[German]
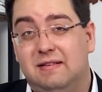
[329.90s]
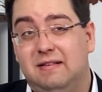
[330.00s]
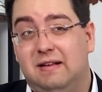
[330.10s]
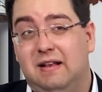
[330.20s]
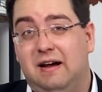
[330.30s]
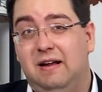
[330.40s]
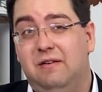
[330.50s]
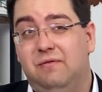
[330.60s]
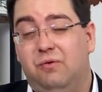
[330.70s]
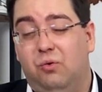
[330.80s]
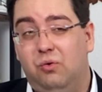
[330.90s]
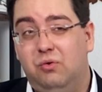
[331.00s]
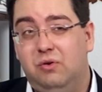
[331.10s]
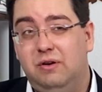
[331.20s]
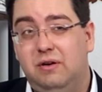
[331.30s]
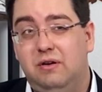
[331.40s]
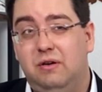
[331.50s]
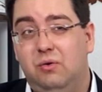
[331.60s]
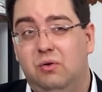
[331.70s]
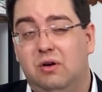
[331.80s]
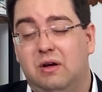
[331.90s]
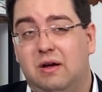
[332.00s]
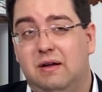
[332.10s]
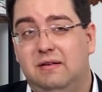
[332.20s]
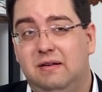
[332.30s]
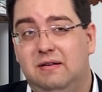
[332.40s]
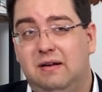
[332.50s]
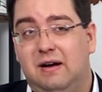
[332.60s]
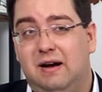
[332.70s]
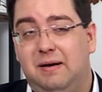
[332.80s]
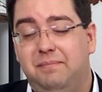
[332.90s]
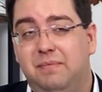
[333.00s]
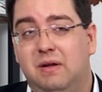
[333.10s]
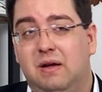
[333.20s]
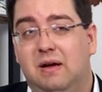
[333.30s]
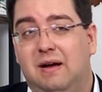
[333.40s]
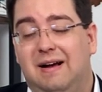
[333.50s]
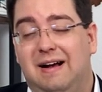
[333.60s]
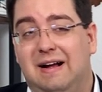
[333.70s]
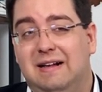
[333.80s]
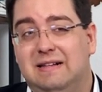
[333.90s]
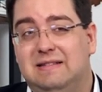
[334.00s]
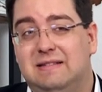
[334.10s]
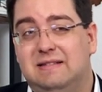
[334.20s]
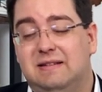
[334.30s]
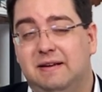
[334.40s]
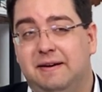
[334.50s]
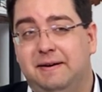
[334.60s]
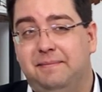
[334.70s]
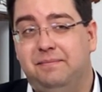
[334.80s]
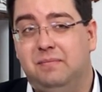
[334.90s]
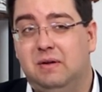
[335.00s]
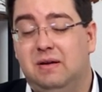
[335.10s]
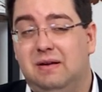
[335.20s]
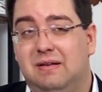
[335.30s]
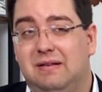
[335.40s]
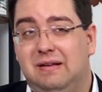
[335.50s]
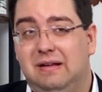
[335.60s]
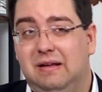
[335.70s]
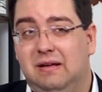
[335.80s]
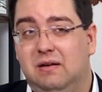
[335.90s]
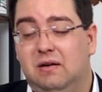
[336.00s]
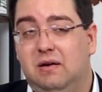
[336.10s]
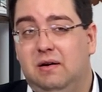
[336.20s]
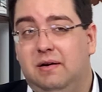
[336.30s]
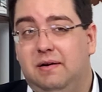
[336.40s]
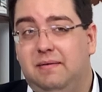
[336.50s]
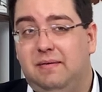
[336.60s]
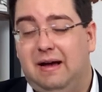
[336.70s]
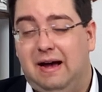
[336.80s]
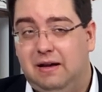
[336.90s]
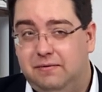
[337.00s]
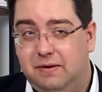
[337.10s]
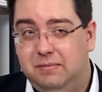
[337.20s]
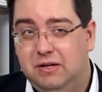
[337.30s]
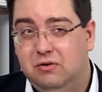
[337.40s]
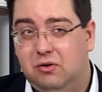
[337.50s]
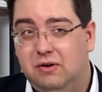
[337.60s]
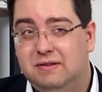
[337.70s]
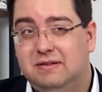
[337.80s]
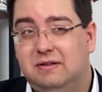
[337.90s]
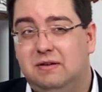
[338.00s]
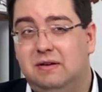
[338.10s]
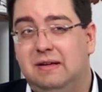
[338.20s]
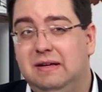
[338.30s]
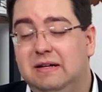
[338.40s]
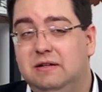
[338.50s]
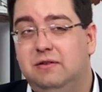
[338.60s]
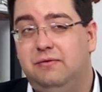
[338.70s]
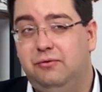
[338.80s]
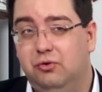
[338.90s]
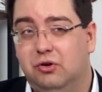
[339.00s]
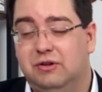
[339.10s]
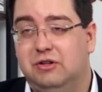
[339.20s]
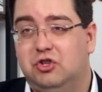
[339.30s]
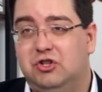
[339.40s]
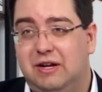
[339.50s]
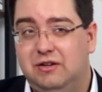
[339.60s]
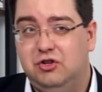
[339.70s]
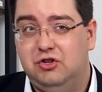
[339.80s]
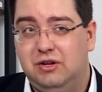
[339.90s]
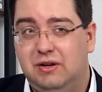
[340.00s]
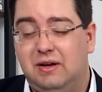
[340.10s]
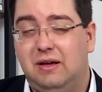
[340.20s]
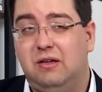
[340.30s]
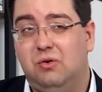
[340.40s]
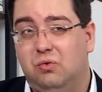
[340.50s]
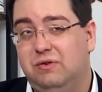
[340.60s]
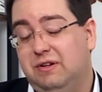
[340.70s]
dass die kleinen Wohnungen eine höhere Rendite haben als ähm, die Einfamilienhäuser, gilt für die städtische Region